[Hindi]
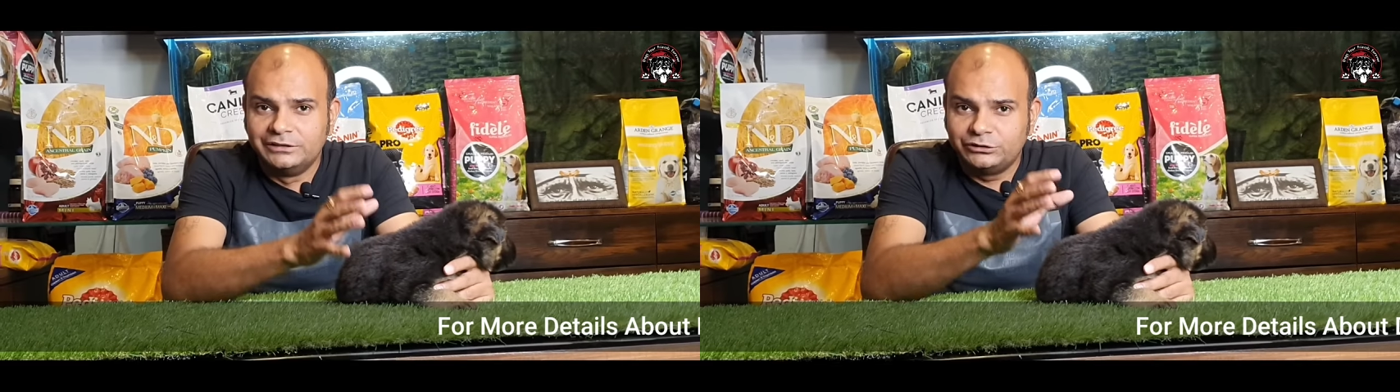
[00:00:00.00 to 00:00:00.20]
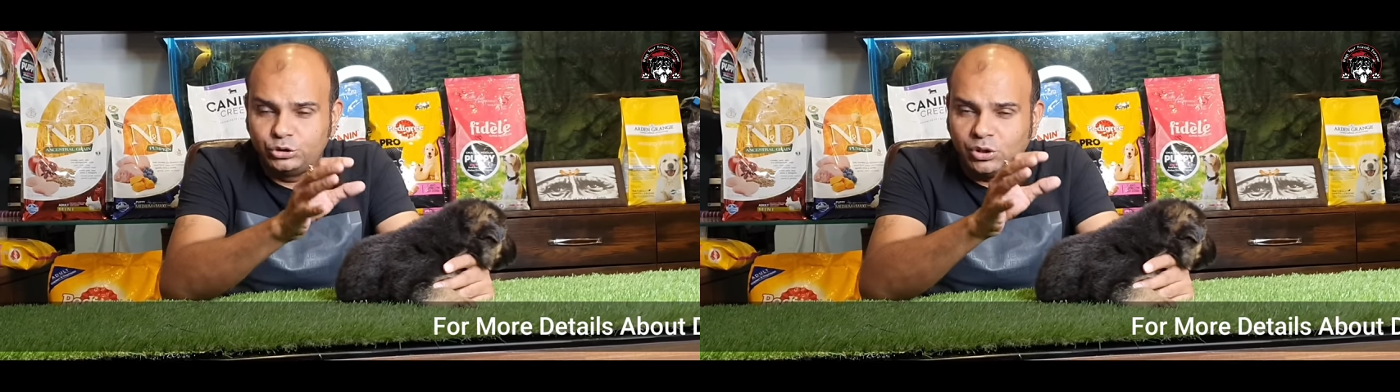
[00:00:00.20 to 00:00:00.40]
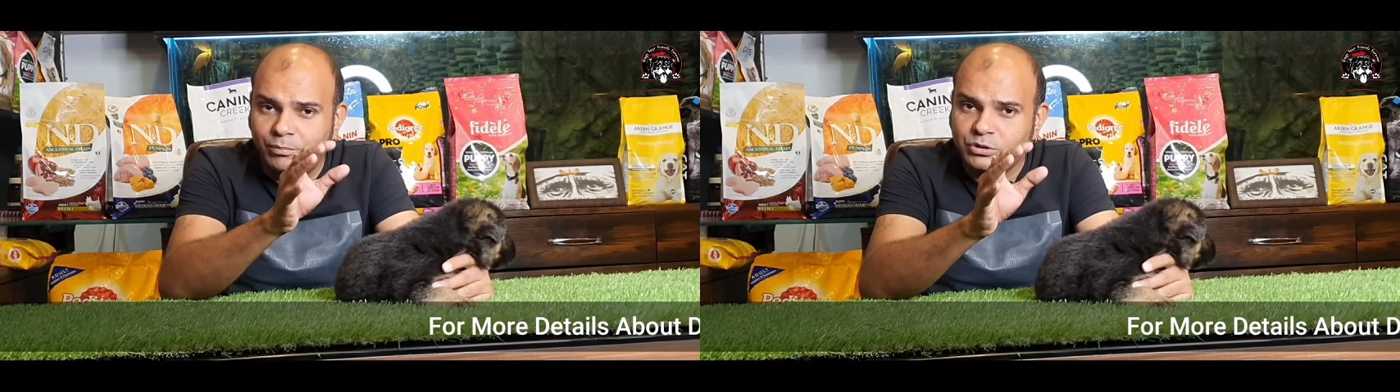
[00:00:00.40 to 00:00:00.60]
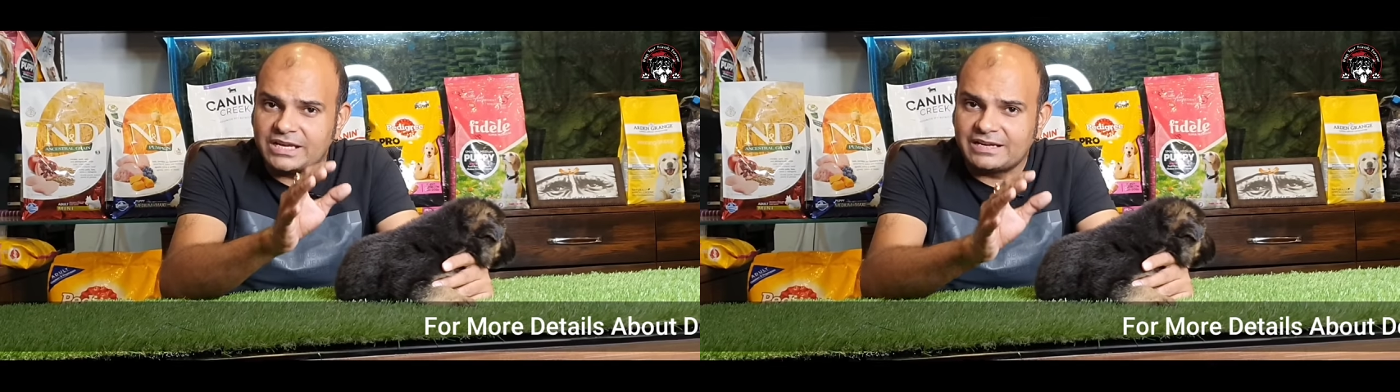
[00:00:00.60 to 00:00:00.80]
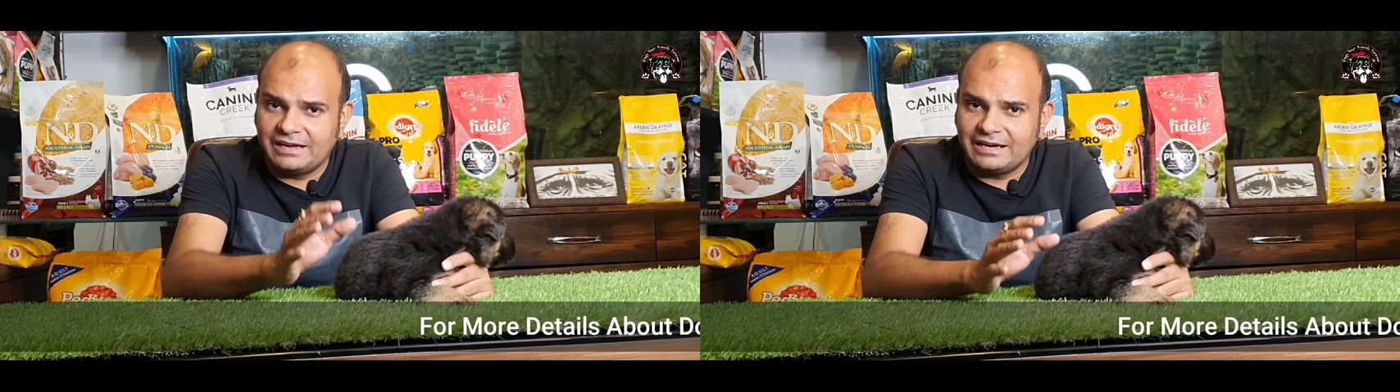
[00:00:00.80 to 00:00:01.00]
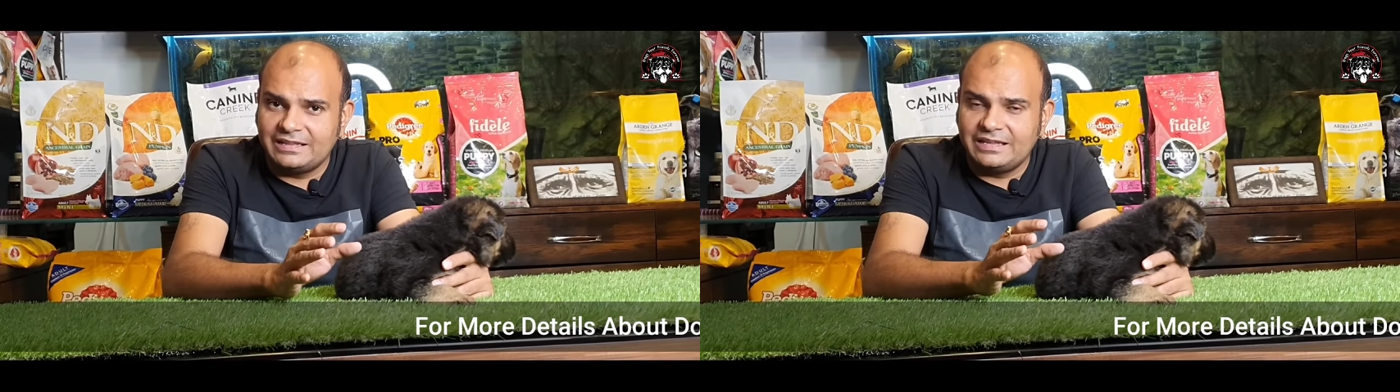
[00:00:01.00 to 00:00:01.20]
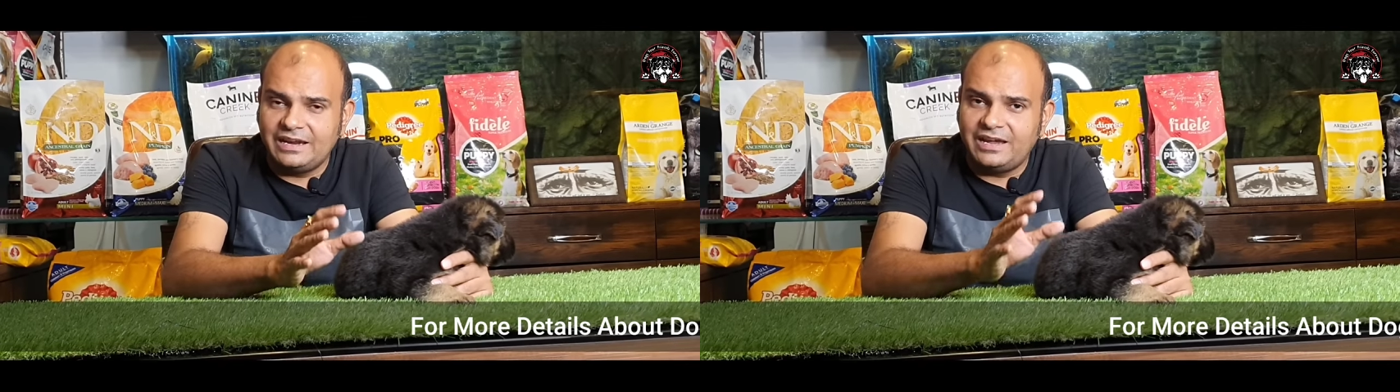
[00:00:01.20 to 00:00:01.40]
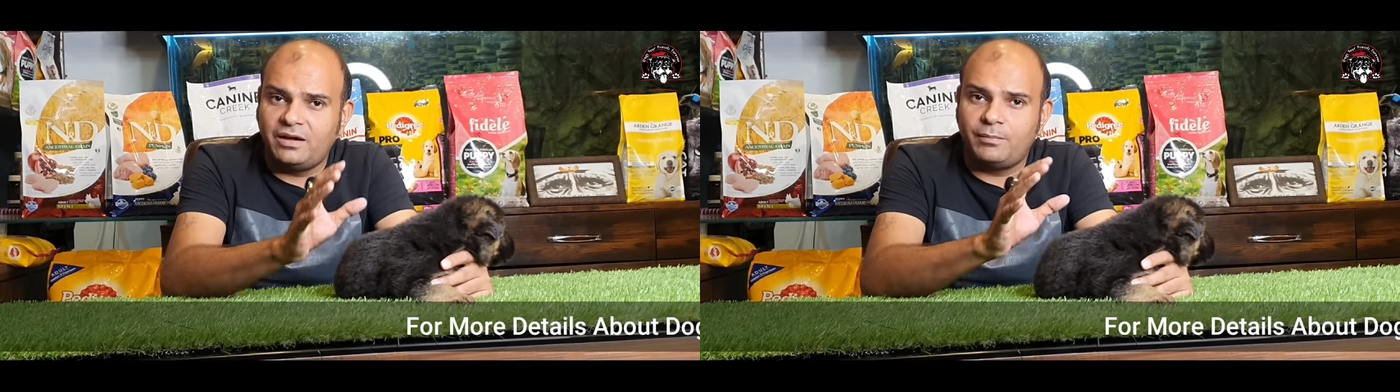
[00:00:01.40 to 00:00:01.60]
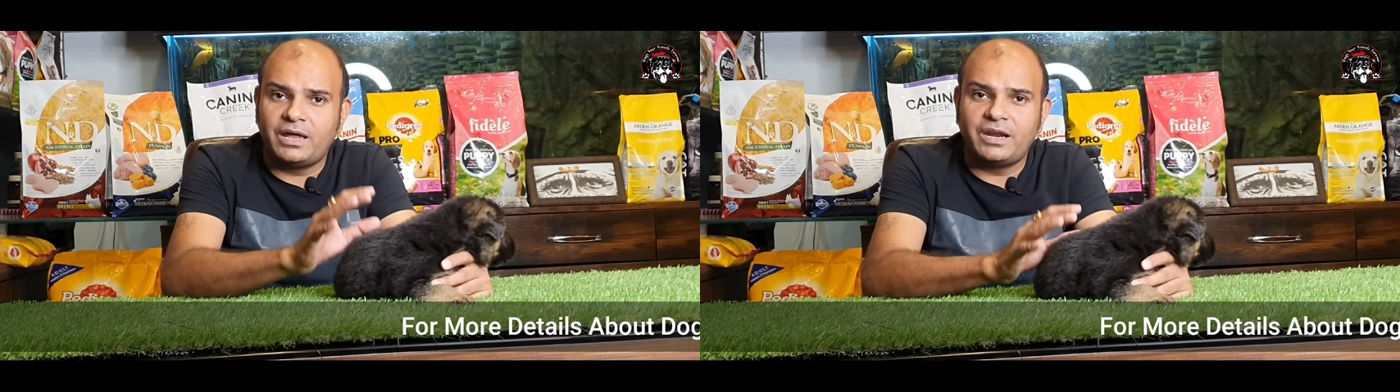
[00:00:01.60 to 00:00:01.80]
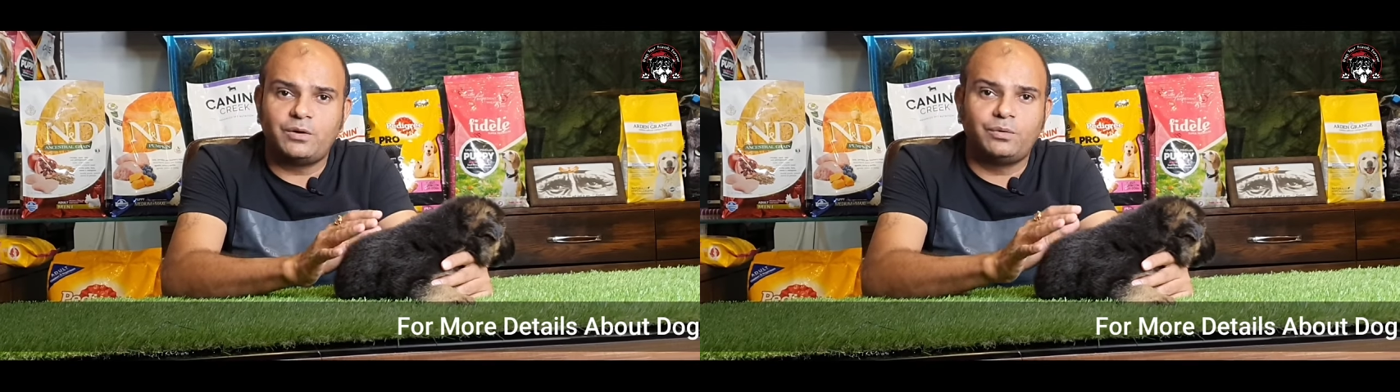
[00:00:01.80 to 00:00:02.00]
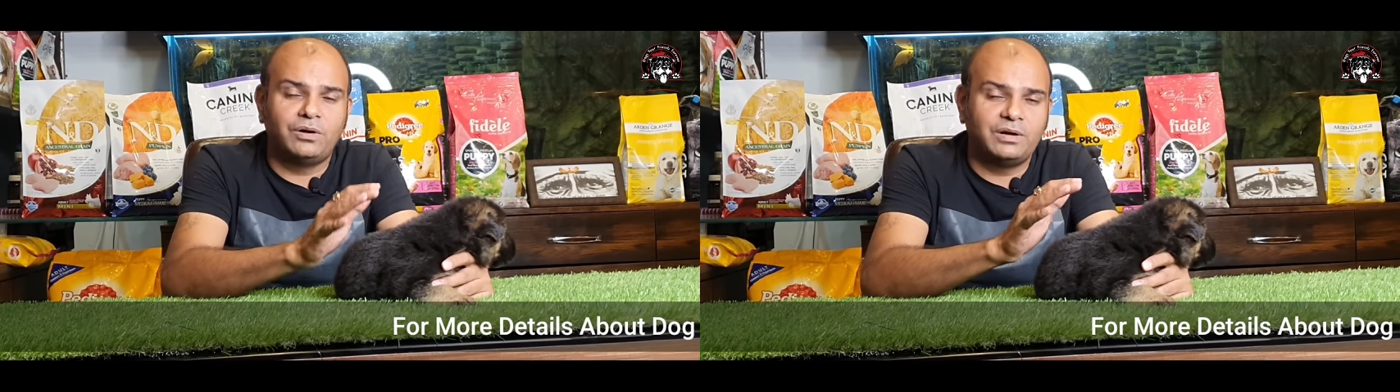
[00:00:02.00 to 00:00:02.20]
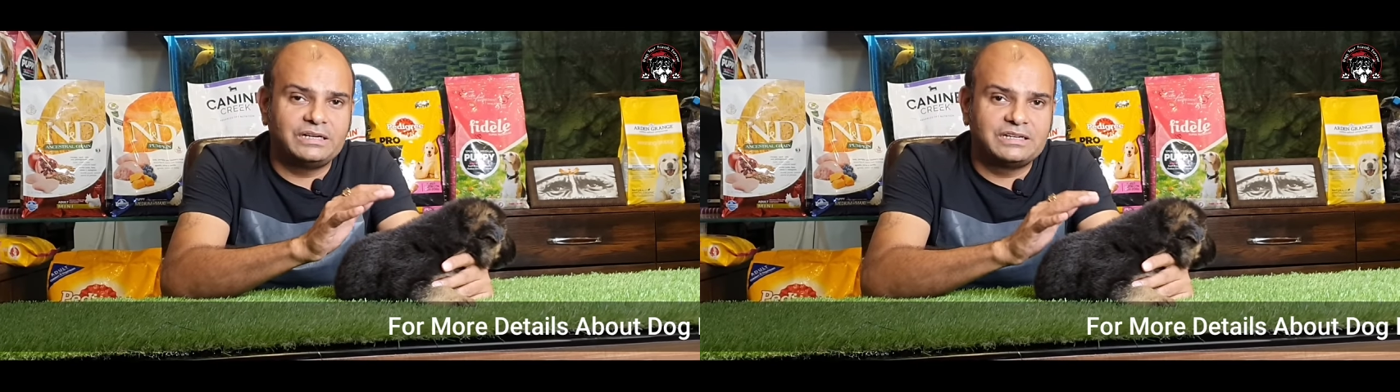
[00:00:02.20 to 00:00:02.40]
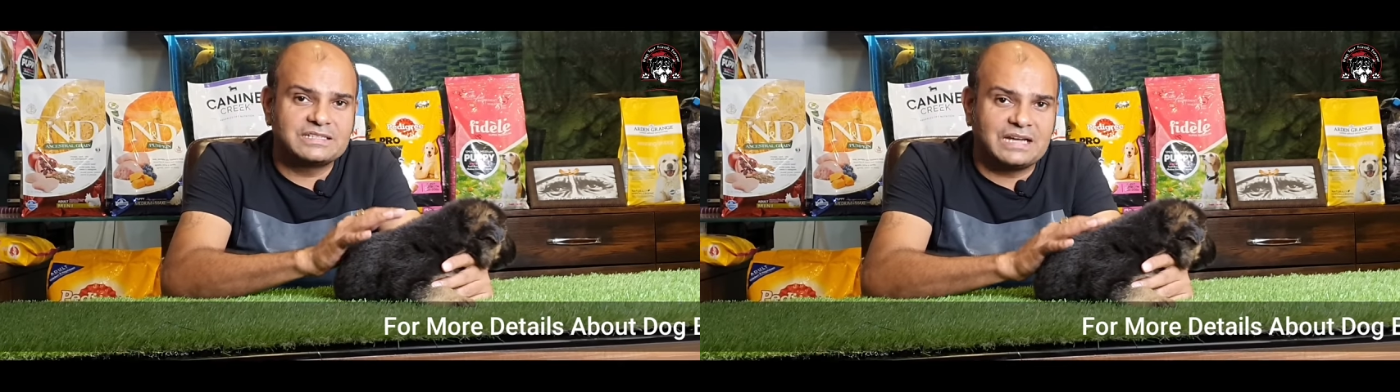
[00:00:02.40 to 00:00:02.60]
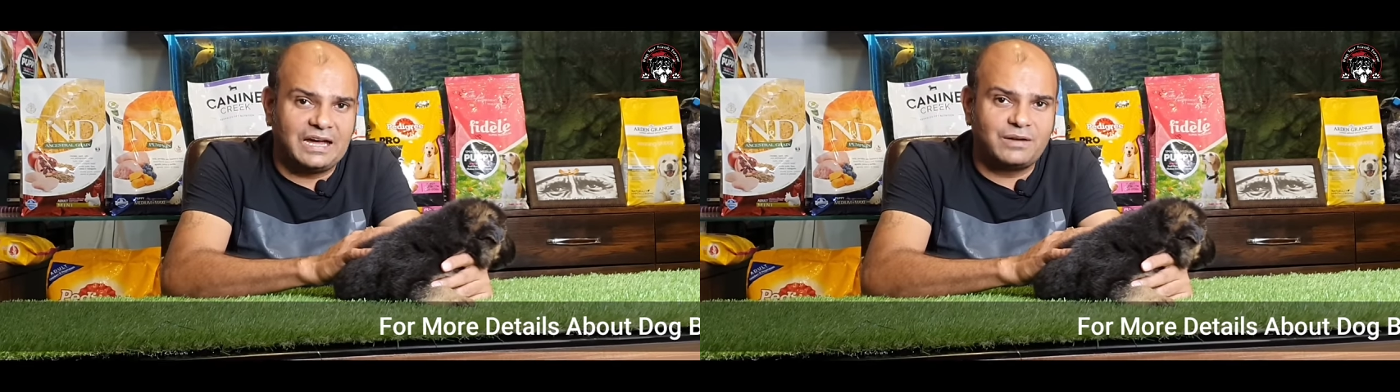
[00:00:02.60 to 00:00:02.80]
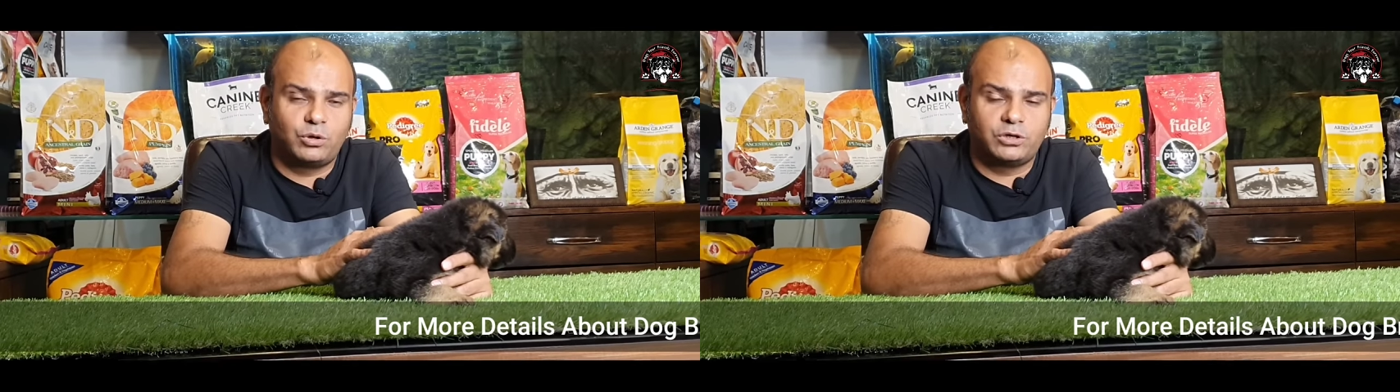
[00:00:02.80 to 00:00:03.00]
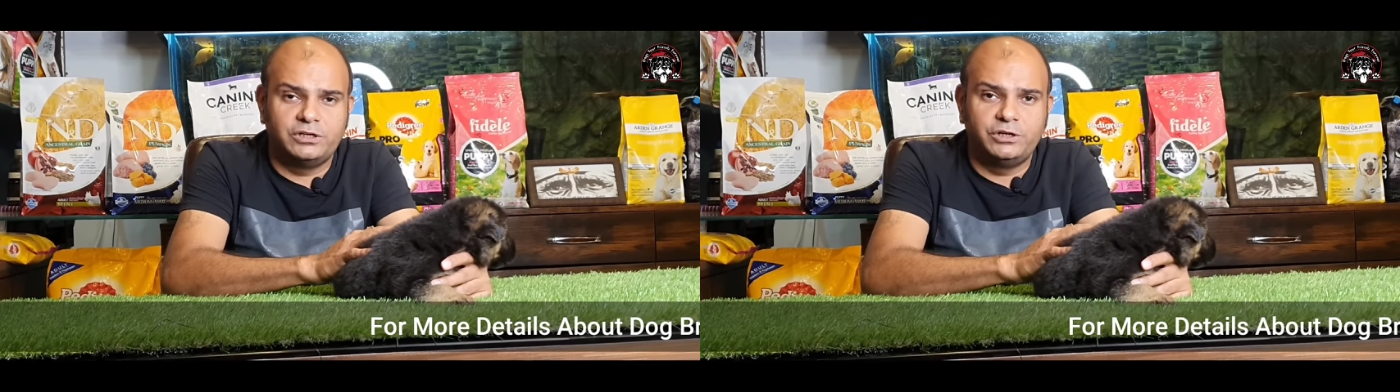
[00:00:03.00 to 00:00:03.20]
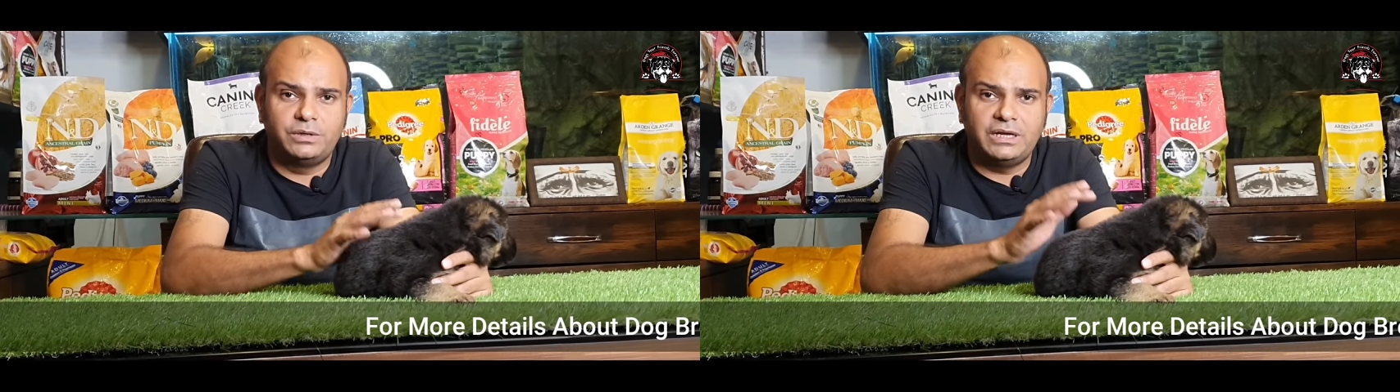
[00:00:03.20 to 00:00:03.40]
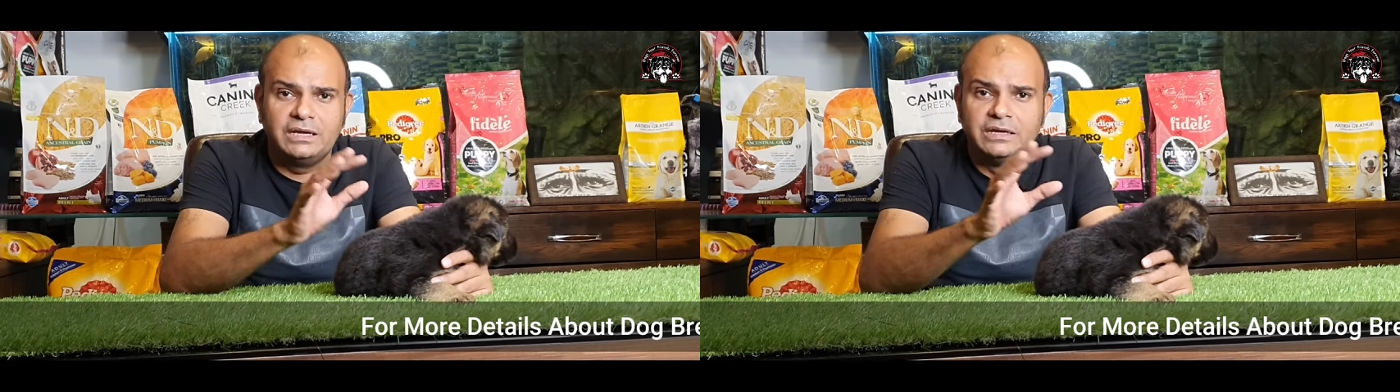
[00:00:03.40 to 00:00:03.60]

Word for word: जो हम उसे खाना दे रहे हैं हमारे इट इज़ आर मॉरल ड्यूटी